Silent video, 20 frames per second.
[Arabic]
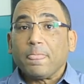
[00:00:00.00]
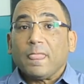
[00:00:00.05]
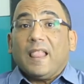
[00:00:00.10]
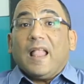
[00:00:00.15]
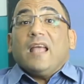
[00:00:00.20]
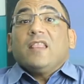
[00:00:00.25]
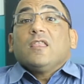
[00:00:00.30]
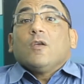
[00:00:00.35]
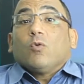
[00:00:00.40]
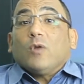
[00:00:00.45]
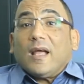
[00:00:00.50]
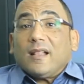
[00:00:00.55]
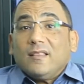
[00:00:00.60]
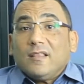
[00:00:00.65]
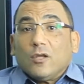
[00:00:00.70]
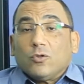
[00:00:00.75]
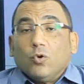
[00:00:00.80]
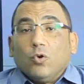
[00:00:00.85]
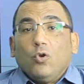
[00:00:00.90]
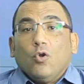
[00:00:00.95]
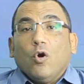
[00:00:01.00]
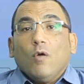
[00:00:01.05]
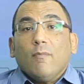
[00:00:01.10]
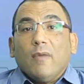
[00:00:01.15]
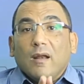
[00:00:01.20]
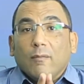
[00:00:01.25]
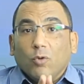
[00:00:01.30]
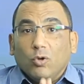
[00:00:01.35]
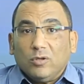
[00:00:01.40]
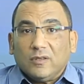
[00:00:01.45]
لان ولادنا دول هم
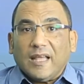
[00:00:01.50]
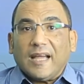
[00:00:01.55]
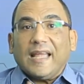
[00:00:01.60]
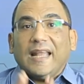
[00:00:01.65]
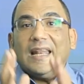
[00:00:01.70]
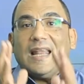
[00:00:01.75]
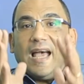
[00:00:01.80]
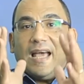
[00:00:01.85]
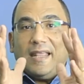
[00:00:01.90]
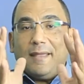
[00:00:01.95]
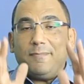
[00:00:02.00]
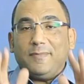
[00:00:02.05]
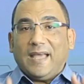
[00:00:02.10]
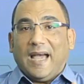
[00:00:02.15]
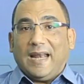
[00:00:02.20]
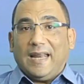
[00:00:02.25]
المنتج اللي هنبني